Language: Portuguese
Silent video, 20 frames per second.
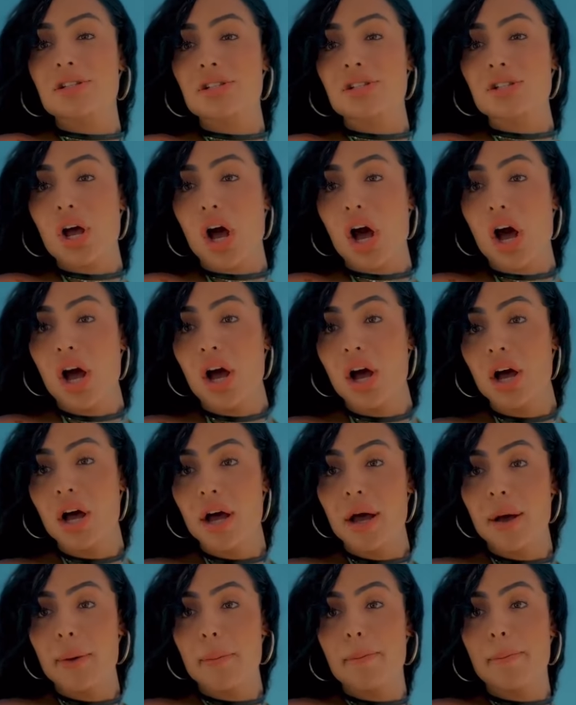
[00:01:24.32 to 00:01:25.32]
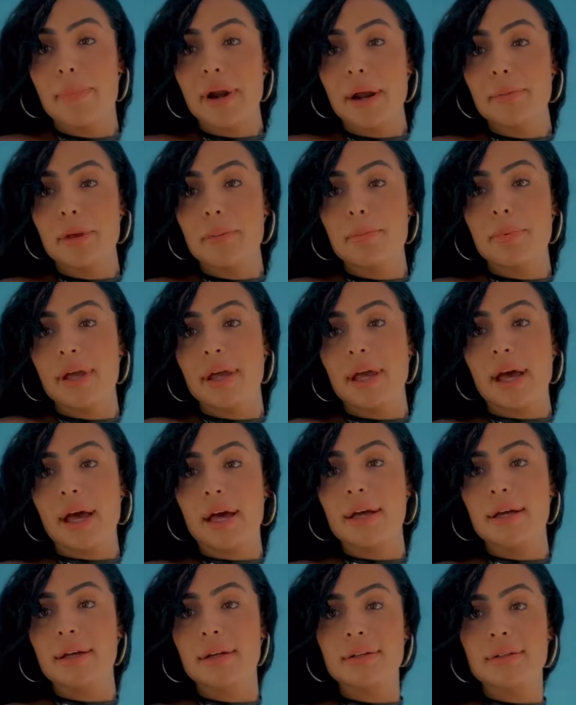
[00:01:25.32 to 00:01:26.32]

só pra me banhar.